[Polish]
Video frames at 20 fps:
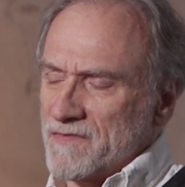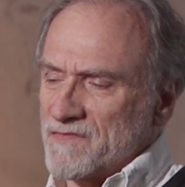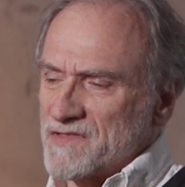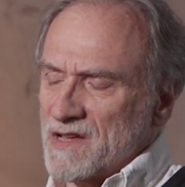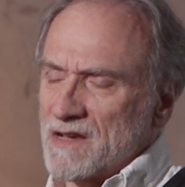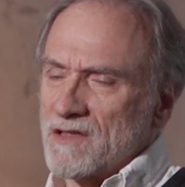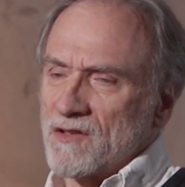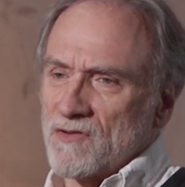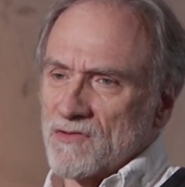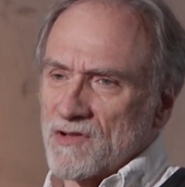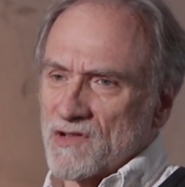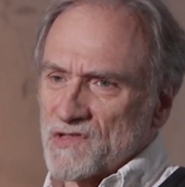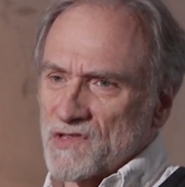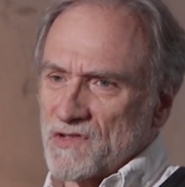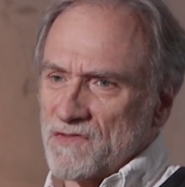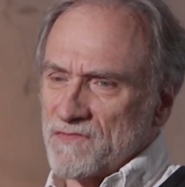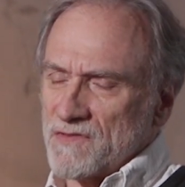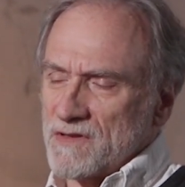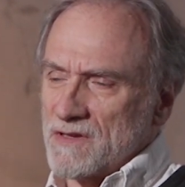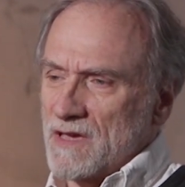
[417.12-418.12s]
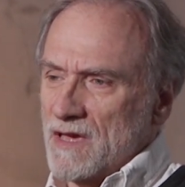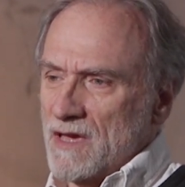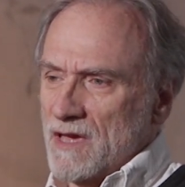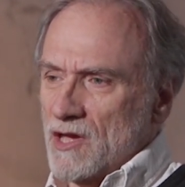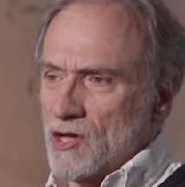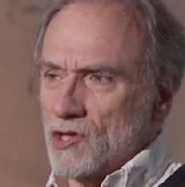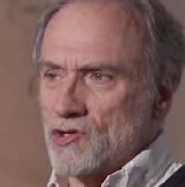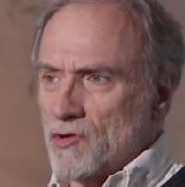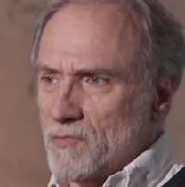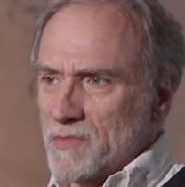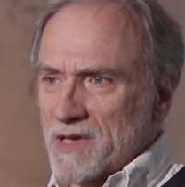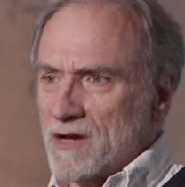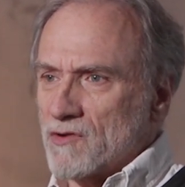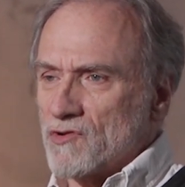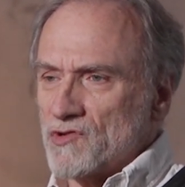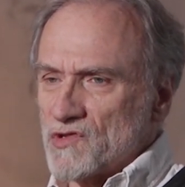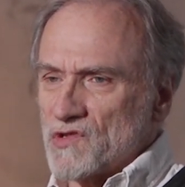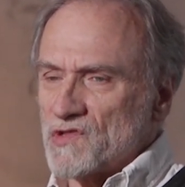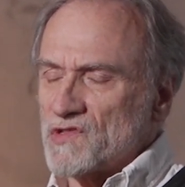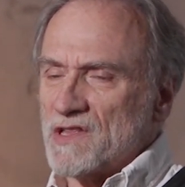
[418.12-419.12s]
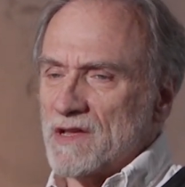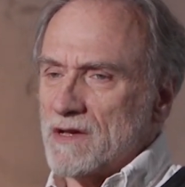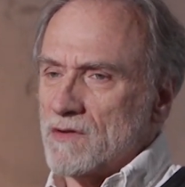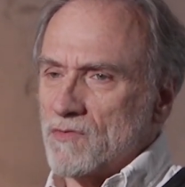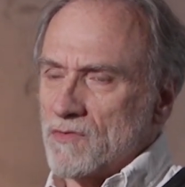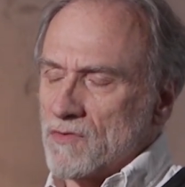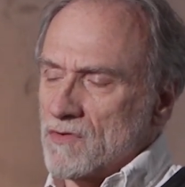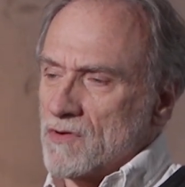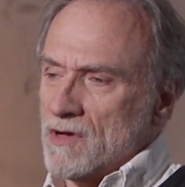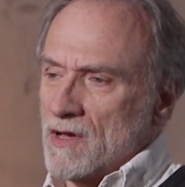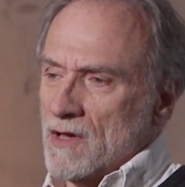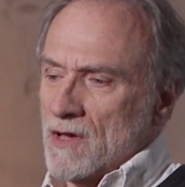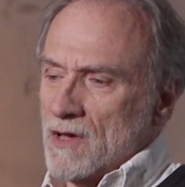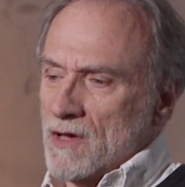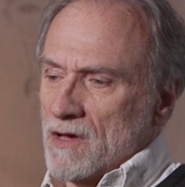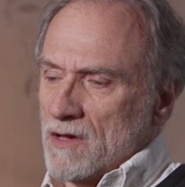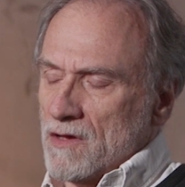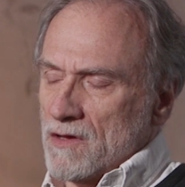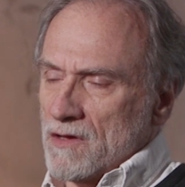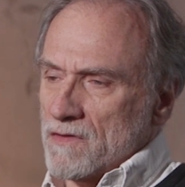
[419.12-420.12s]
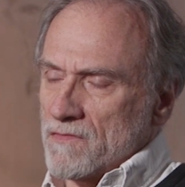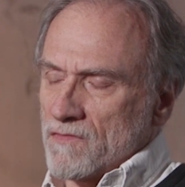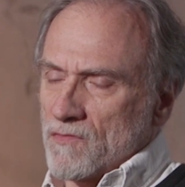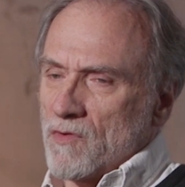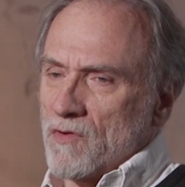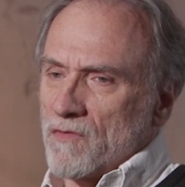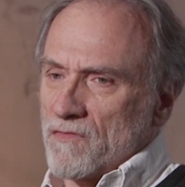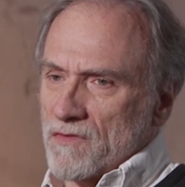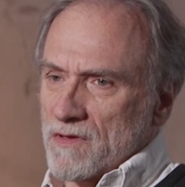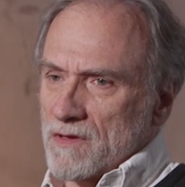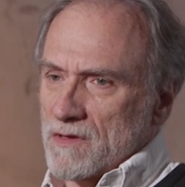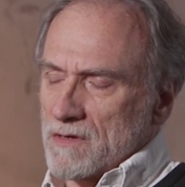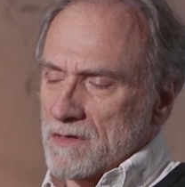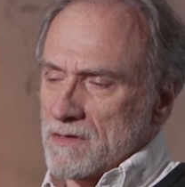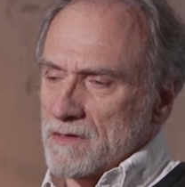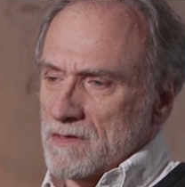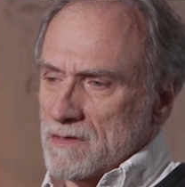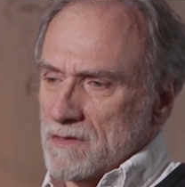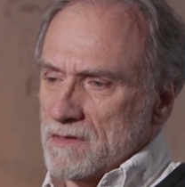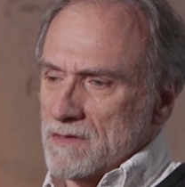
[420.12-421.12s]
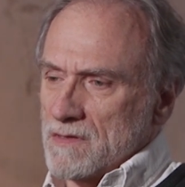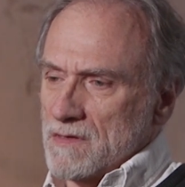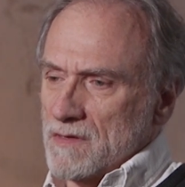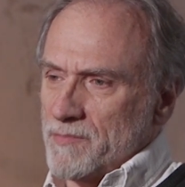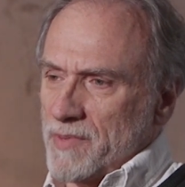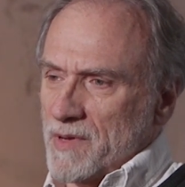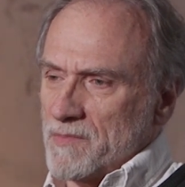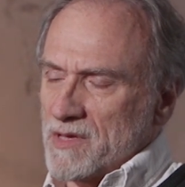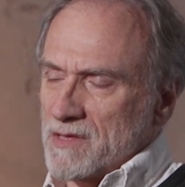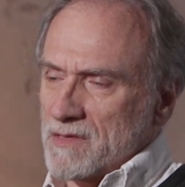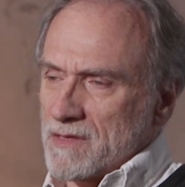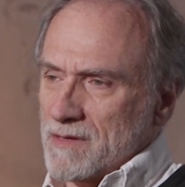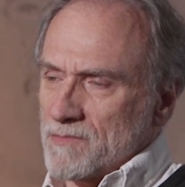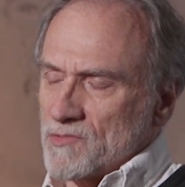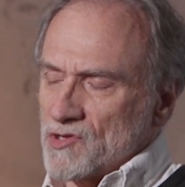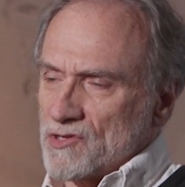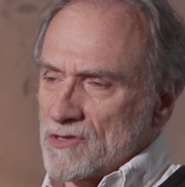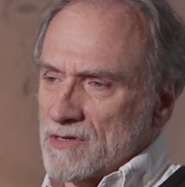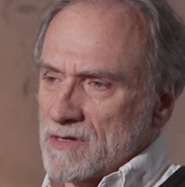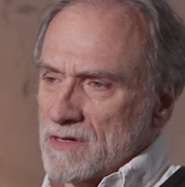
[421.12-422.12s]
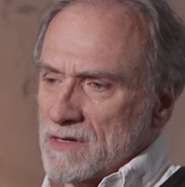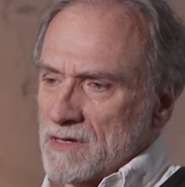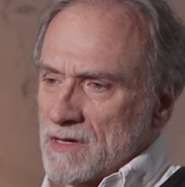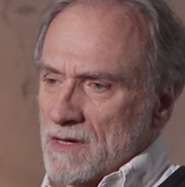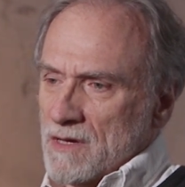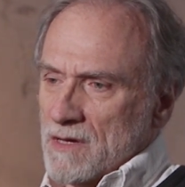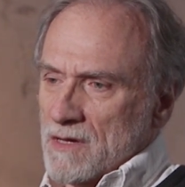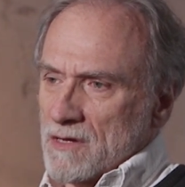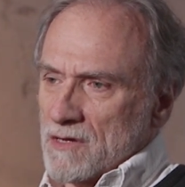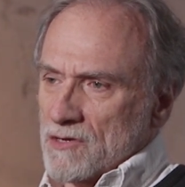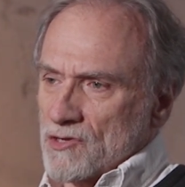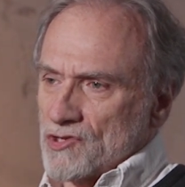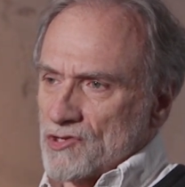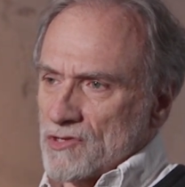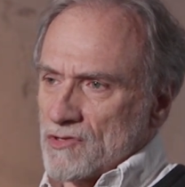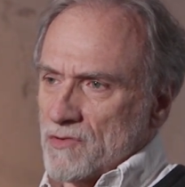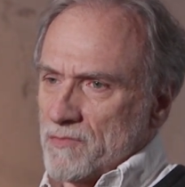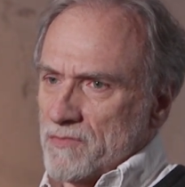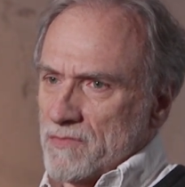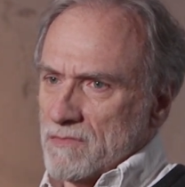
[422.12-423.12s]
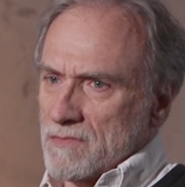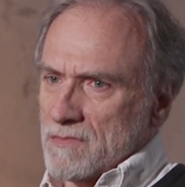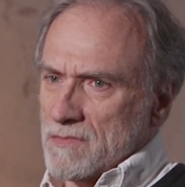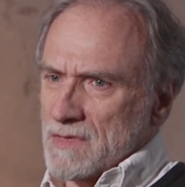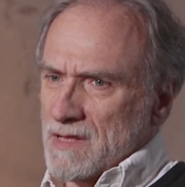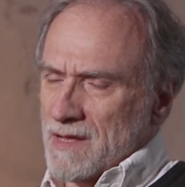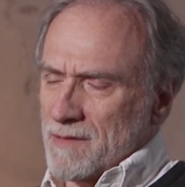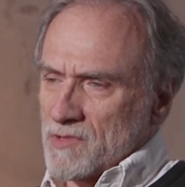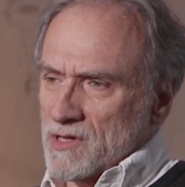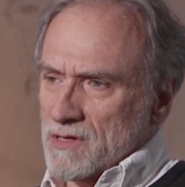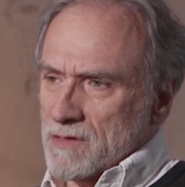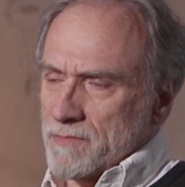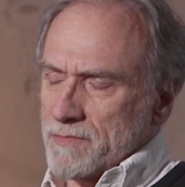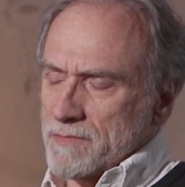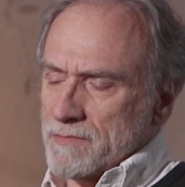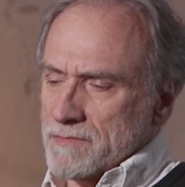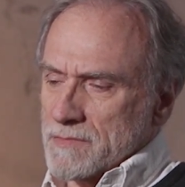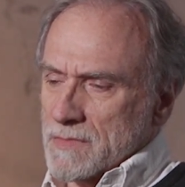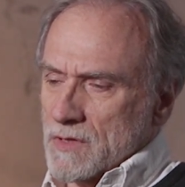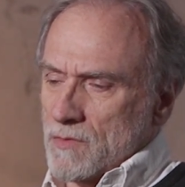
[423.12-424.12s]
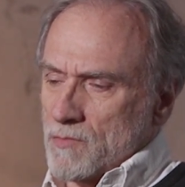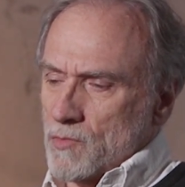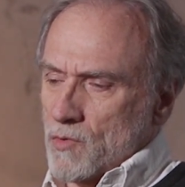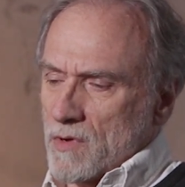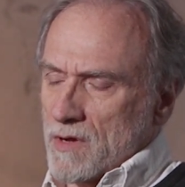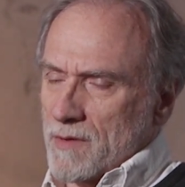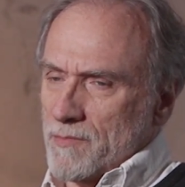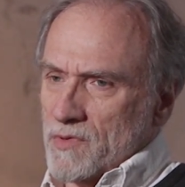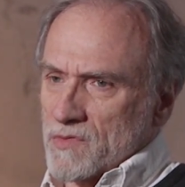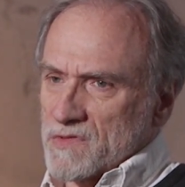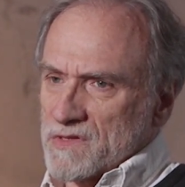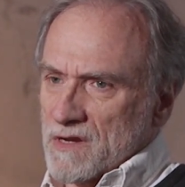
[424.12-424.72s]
w sali kongresowej. I to mi jakoś zostało e, w głowie. I, i pamiętam, że, że to dla mnie Gomułka był